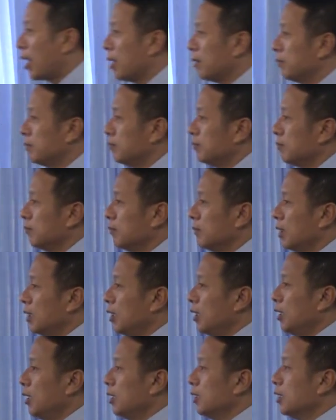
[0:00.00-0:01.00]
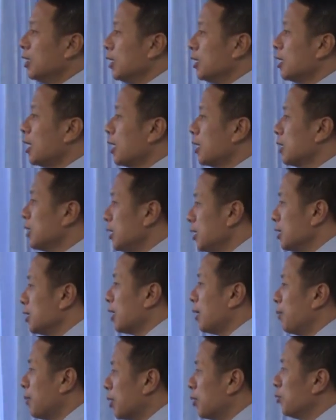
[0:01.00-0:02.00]
บาปที่เกิดขึ้น
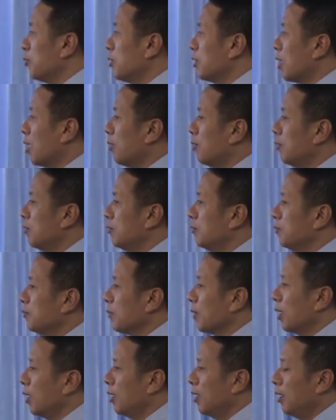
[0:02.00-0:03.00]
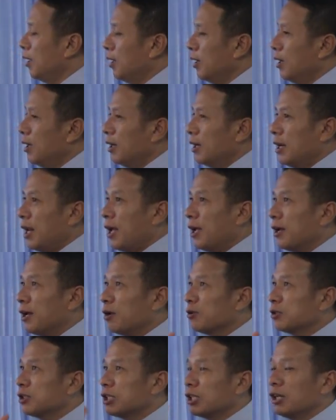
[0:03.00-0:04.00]
กับมนุษย์เรา และ
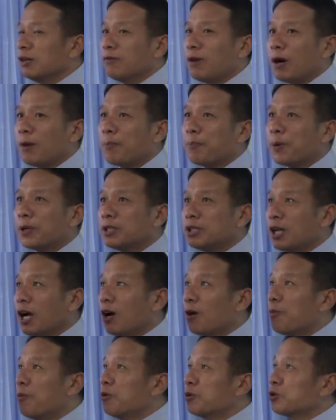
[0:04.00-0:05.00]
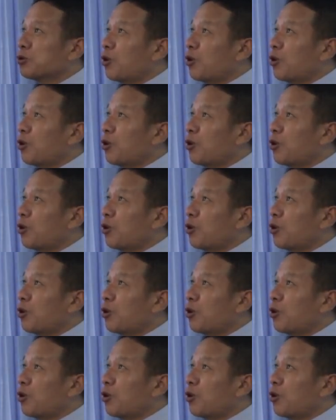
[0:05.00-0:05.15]
เราเชื่อว่าพระเจ้าผู้